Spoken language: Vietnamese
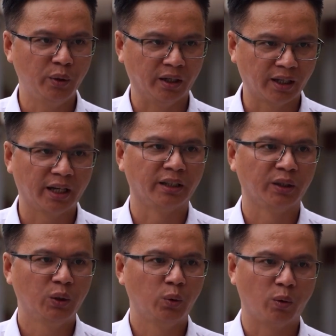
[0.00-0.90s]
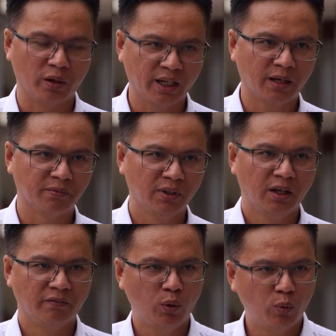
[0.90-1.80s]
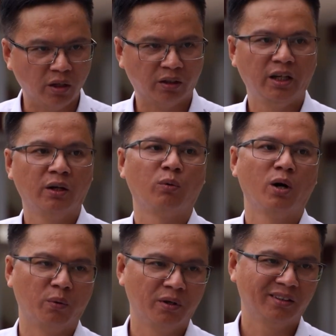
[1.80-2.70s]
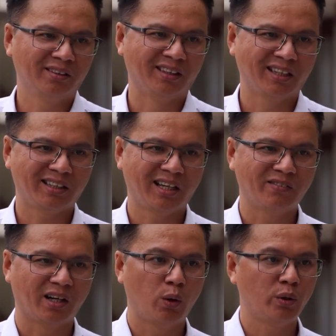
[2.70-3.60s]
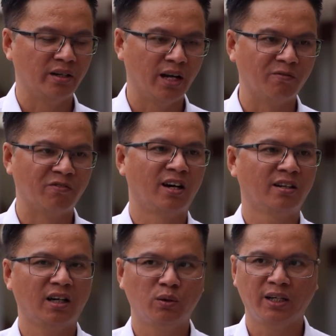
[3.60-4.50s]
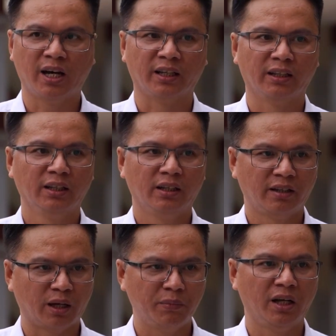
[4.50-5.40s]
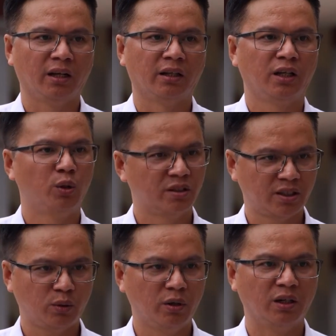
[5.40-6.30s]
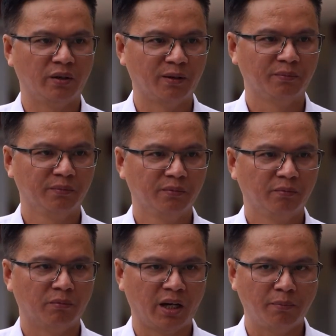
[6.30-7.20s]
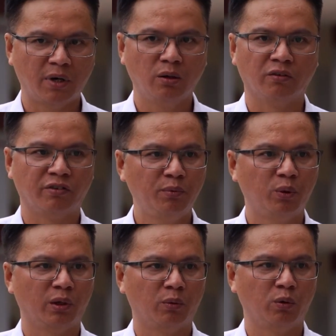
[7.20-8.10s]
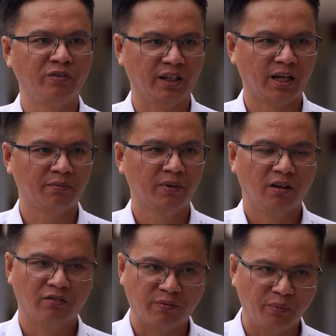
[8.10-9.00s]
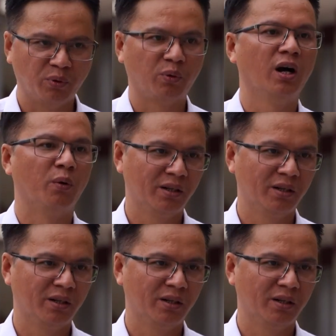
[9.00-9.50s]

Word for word: huyện này của Quảng Nam với quận kia của Hàn Quốc thì chắc chắn phải có quá trình đàm phán rất lâu dài đặc biệt là chế độ chính sách của người lao động mà đảm bảo được pháp luật lao động của Việt Nam và pháp luật của Hàn